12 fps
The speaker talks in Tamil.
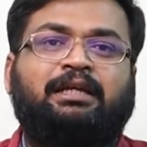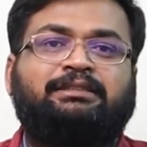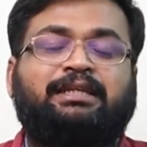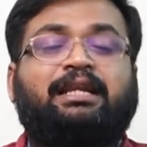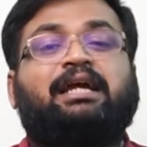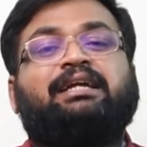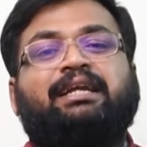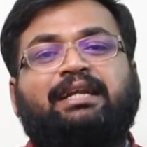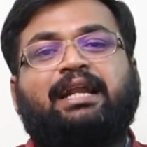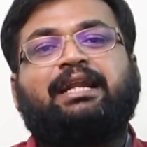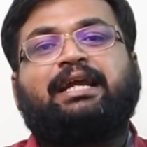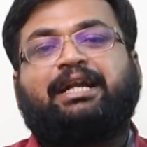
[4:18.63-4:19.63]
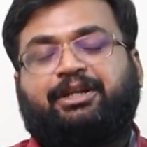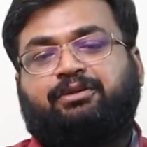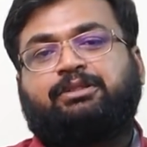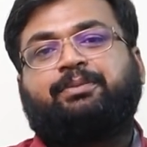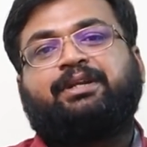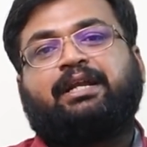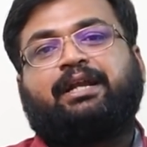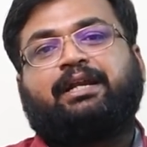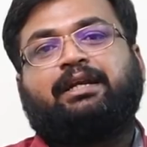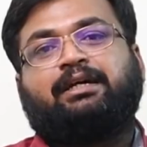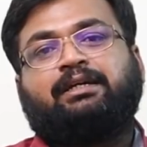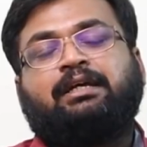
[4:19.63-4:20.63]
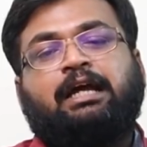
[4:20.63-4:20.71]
சரிடா என்னடா நெகட்டிவ்ஸ் அப்படின்னு கேட்டிங்கன்னா